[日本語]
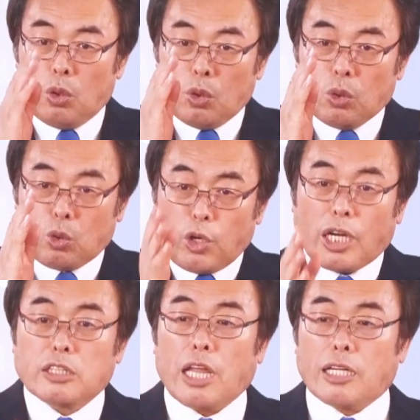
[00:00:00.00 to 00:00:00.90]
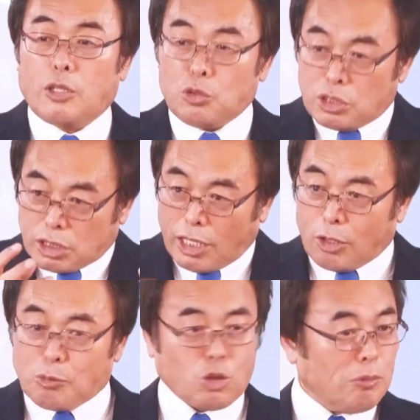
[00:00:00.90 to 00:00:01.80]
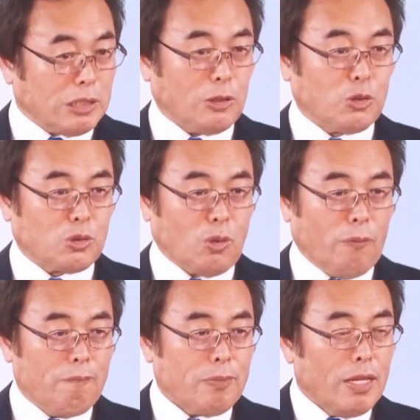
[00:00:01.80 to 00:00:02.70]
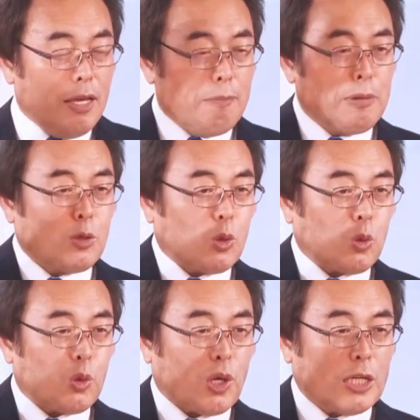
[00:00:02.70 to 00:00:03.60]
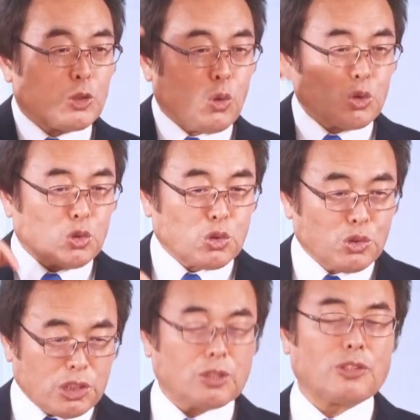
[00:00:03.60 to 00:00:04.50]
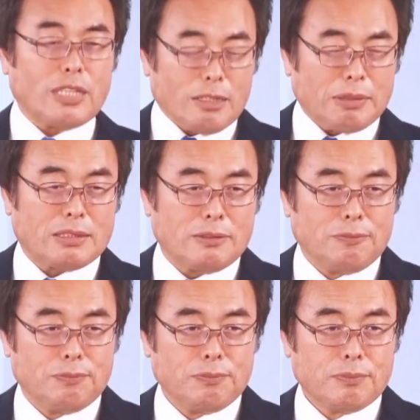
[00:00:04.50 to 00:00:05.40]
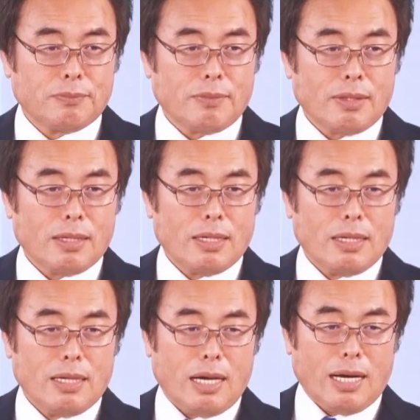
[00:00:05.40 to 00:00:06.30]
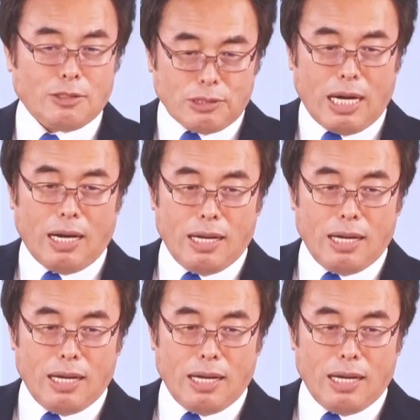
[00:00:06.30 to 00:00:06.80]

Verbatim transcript: それができる力を求めて祈ると御心が成就する信仰になりますハレルヤ